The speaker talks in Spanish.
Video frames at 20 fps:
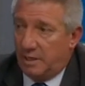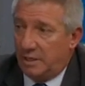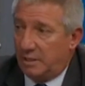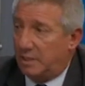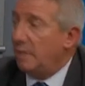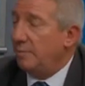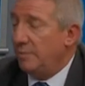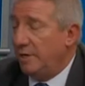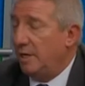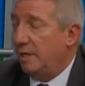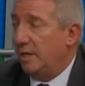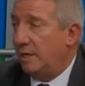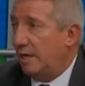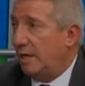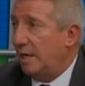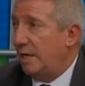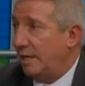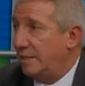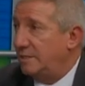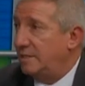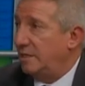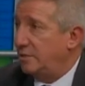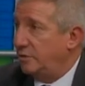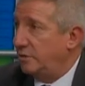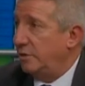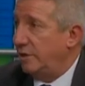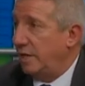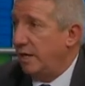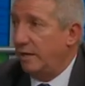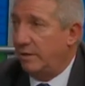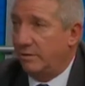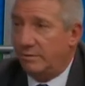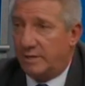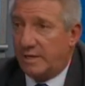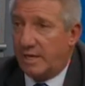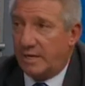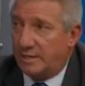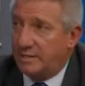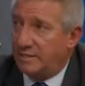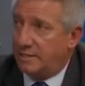y, también a asesorar a
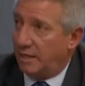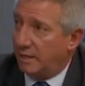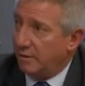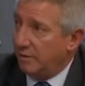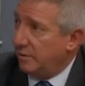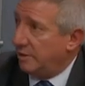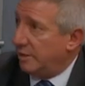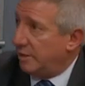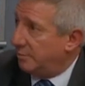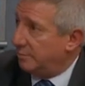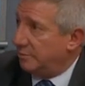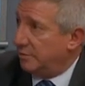organizadores,